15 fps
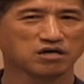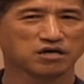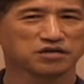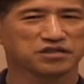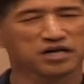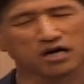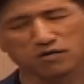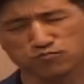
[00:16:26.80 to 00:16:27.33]

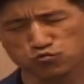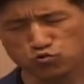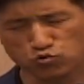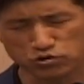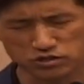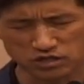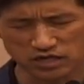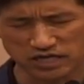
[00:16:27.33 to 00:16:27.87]
내가
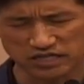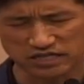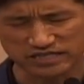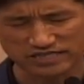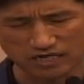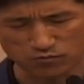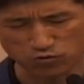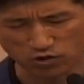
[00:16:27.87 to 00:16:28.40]
무엇을 해야 될지
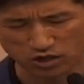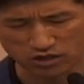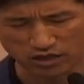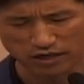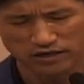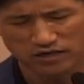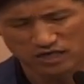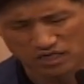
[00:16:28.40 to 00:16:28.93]
잘
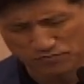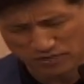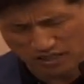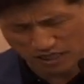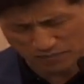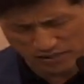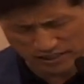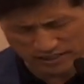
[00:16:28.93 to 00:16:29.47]
모르겠다. 그러면
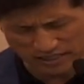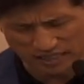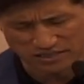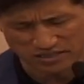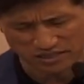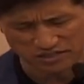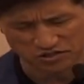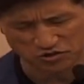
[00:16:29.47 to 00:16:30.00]
가만히
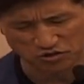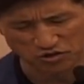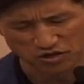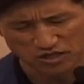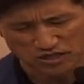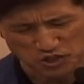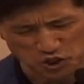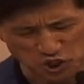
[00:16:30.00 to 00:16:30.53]
앉아서요.
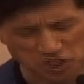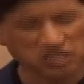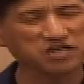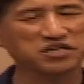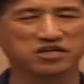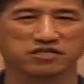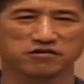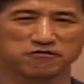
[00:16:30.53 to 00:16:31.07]

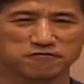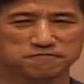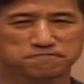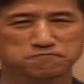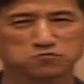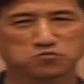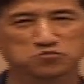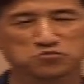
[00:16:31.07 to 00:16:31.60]
기다려야 돼요.
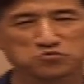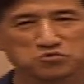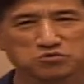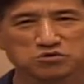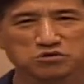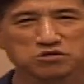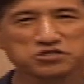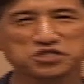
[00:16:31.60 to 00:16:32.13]

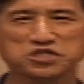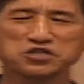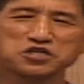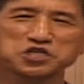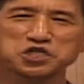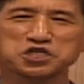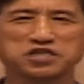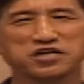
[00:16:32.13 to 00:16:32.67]
근데 이들은
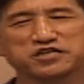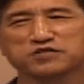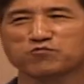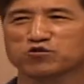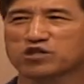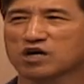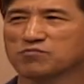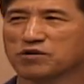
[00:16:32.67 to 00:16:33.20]
기다리지
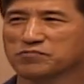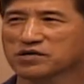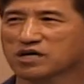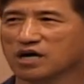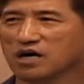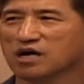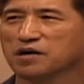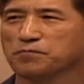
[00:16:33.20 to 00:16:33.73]
못하고
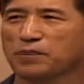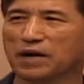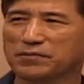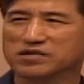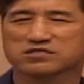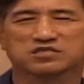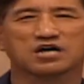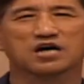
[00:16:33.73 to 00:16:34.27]
뭡니까?
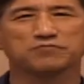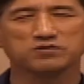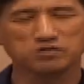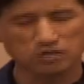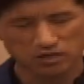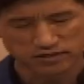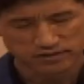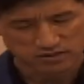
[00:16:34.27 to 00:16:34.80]

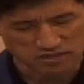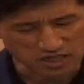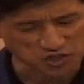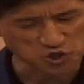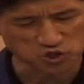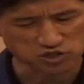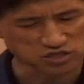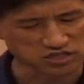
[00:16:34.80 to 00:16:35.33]
바벨탑을
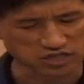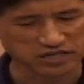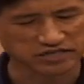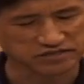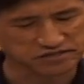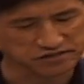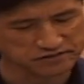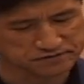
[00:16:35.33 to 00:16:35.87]
쌓기
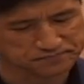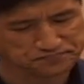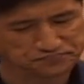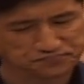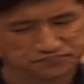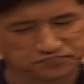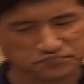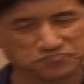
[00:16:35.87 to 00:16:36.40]
시작한 거예요.
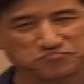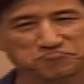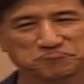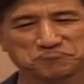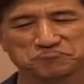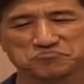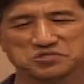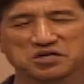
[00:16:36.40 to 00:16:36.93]

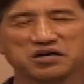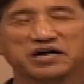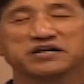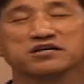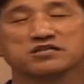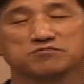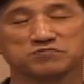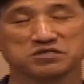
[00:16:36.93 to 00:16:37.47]
자,
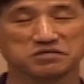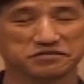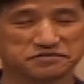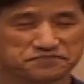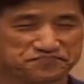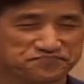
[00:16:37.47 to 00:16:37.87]
하나님이